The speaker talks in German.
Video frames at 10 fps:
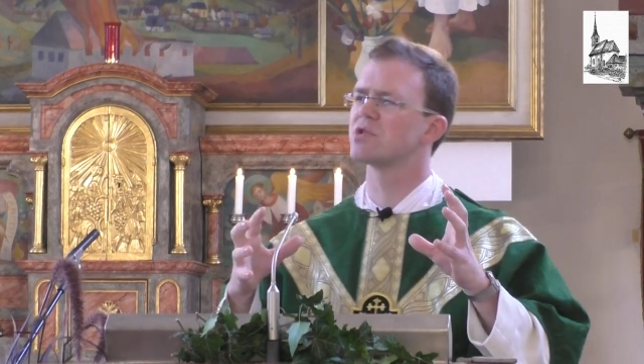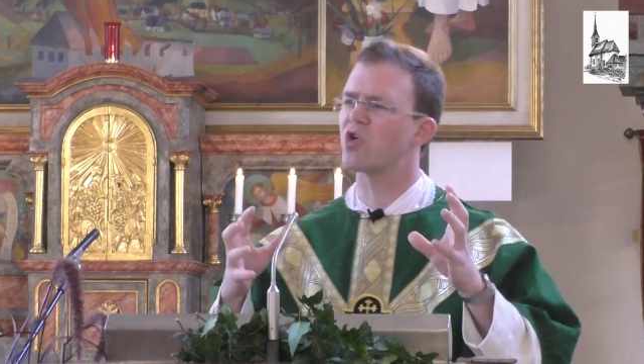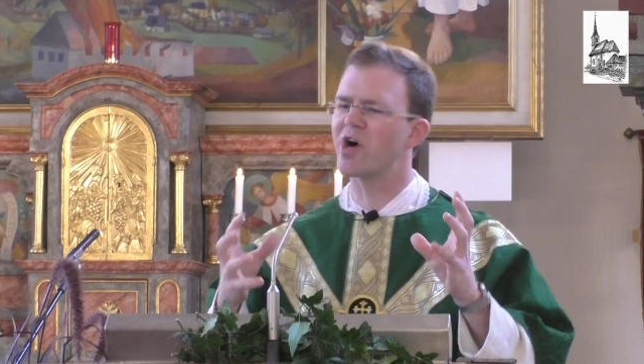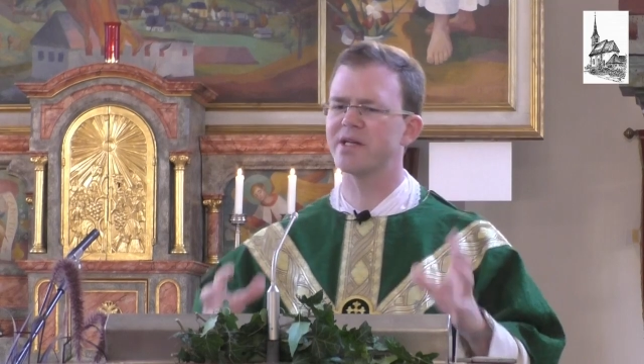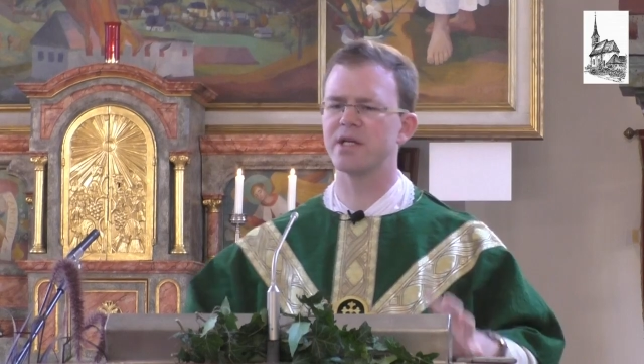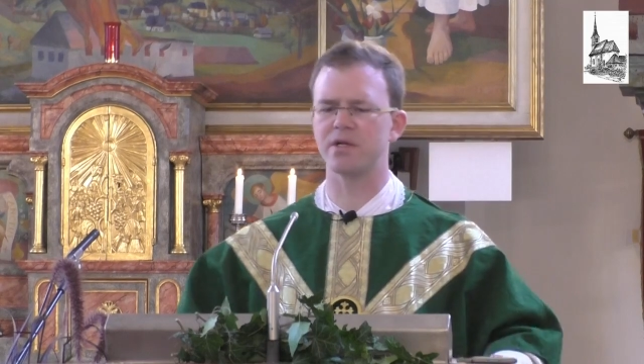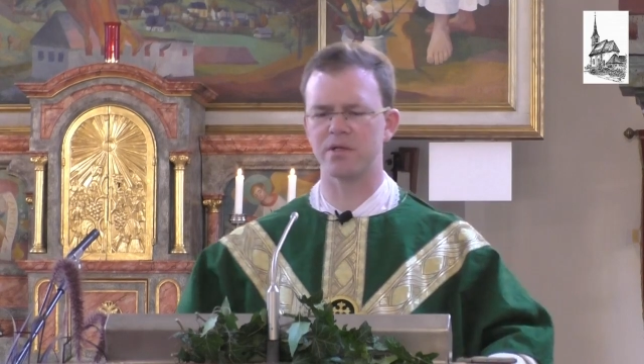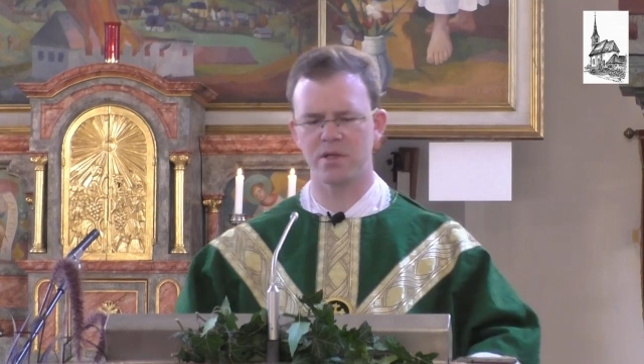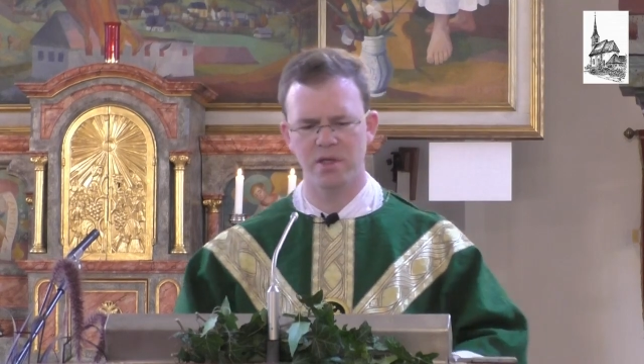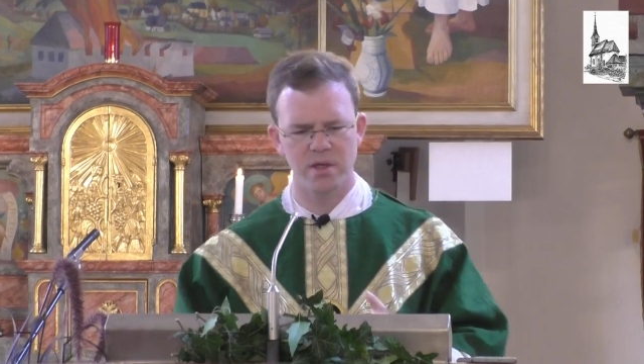
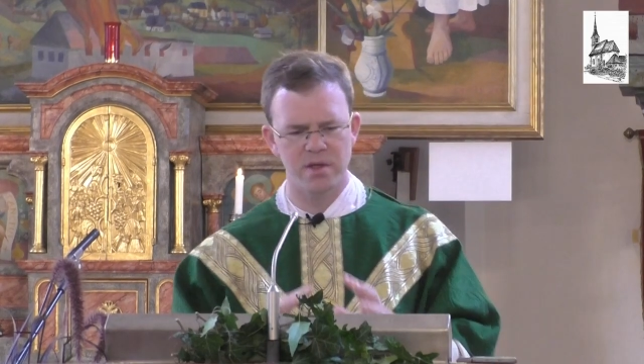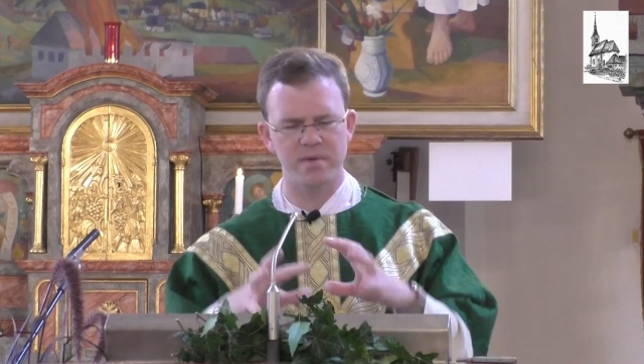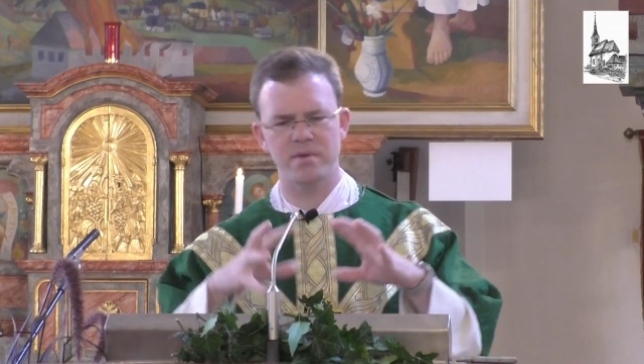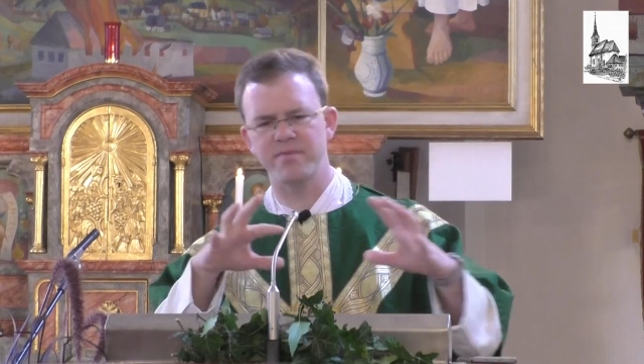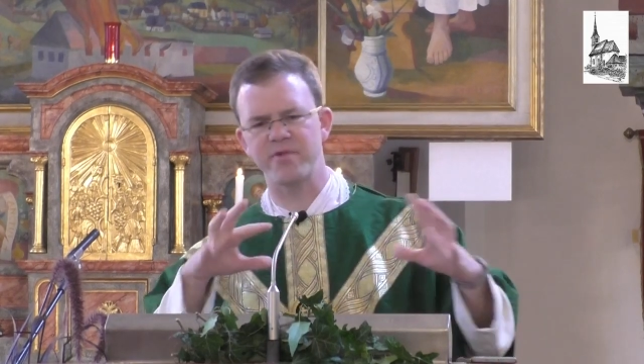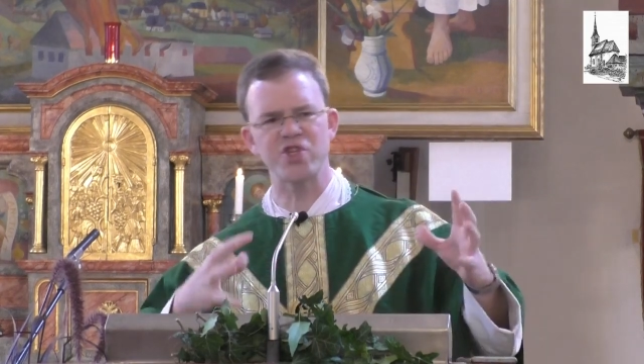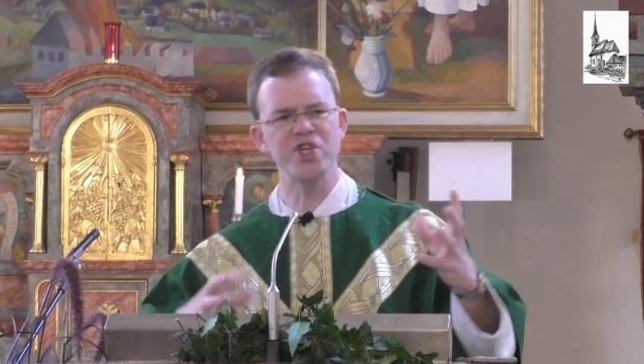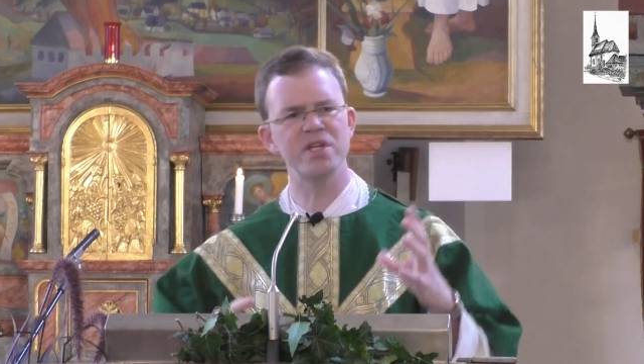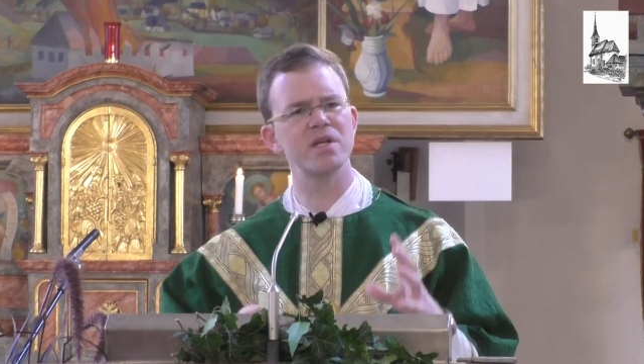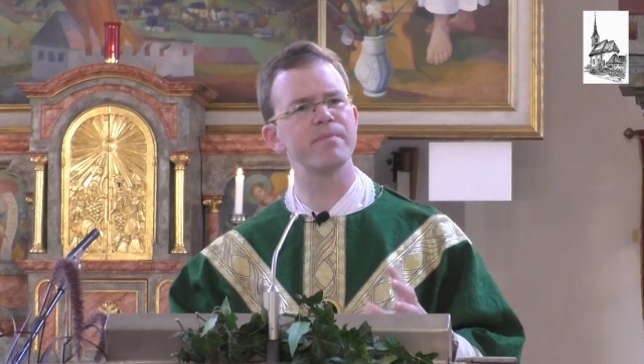Dornen.
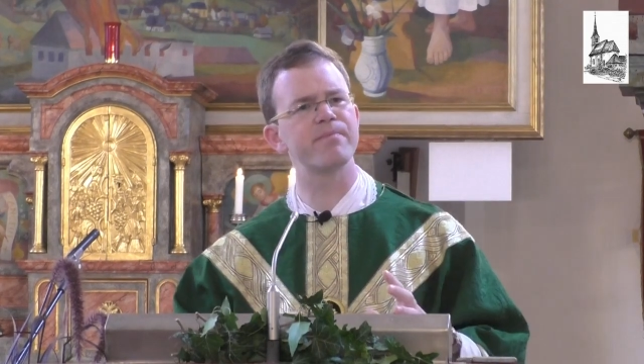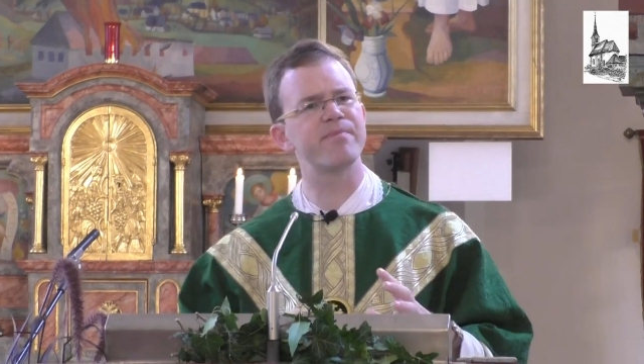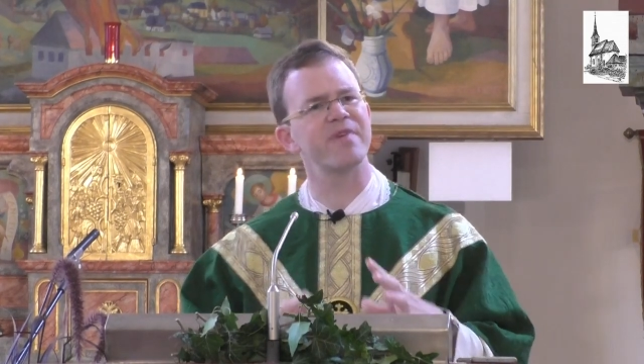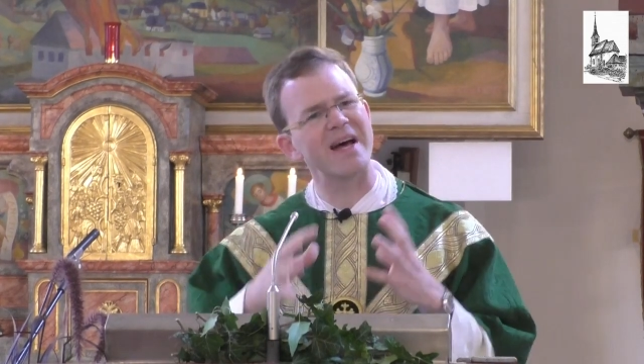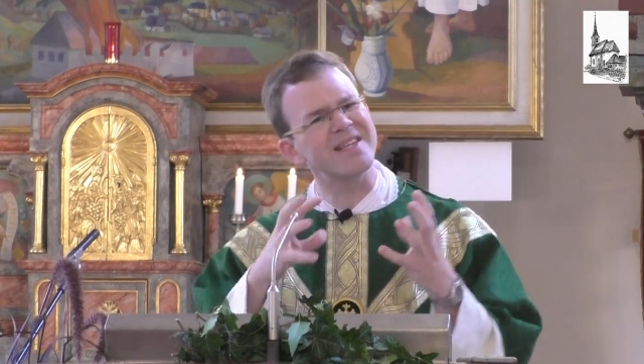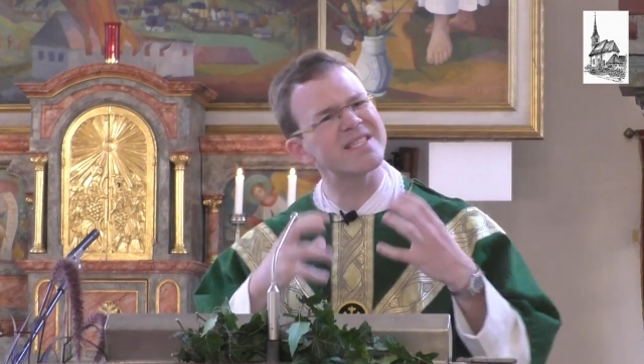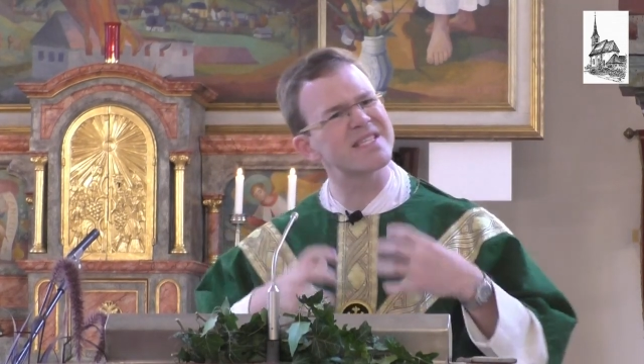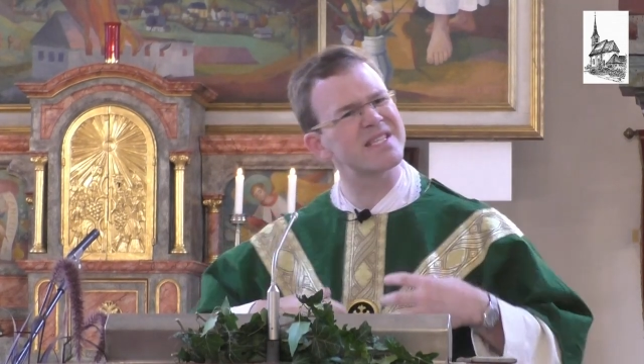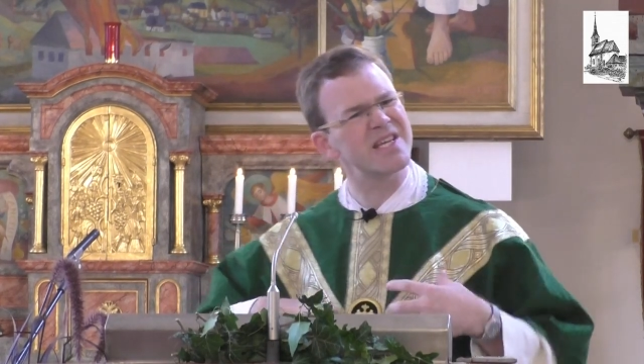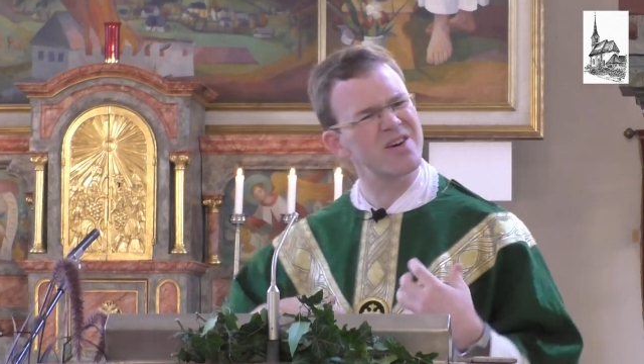Verschiedene
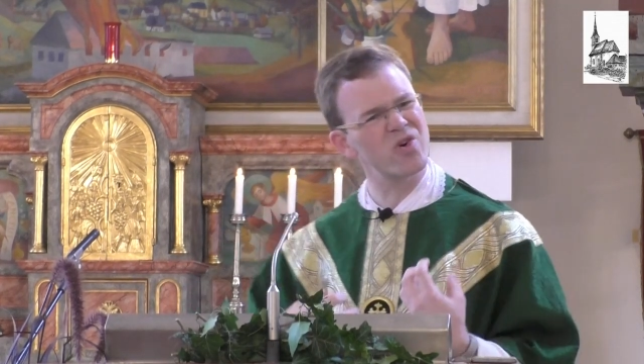Pflanzen,